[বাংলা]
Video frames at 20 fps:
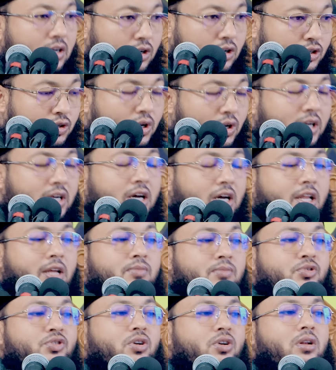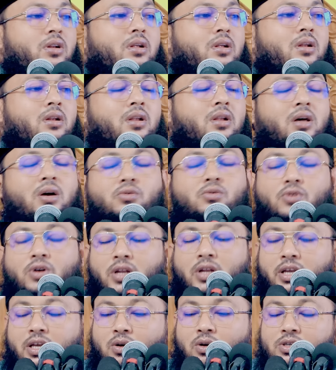রসুল করিম
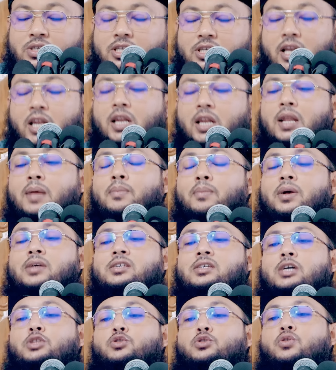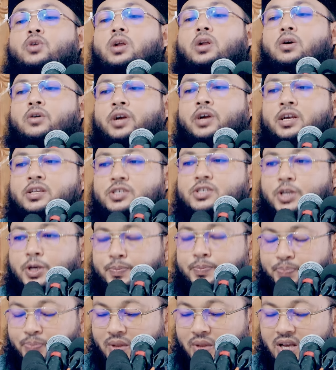সাল্লাহ জাদু করা হয়েছে
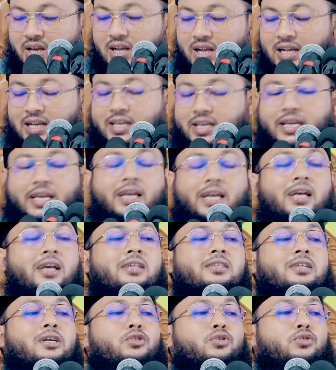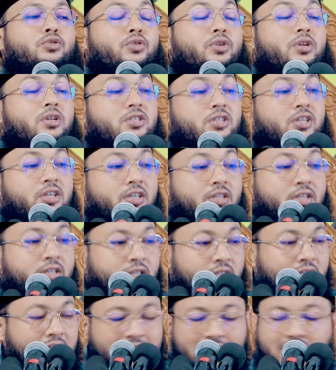কে জাদু করেছে
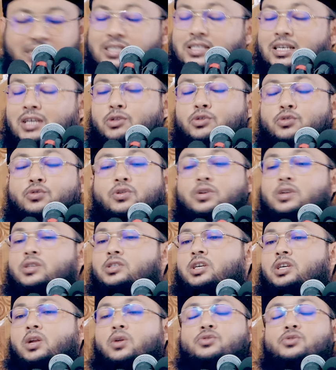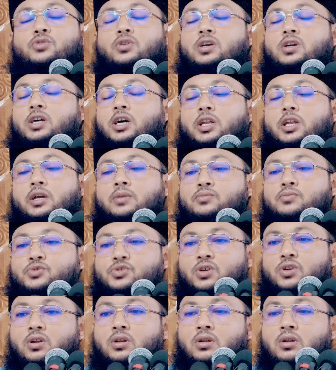কি জাদু করেছে রসুল করিম
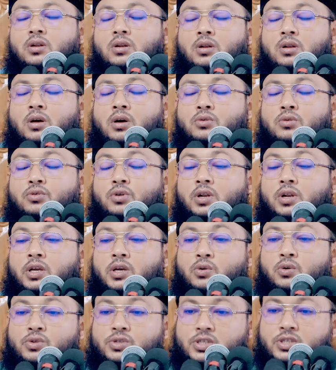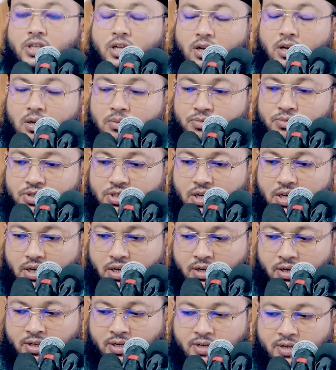সাল্লাম
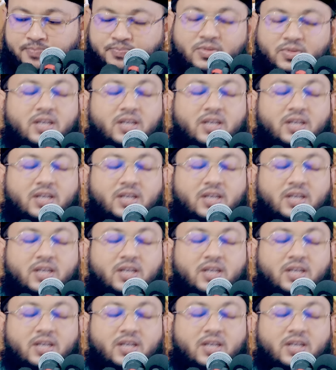জানেন না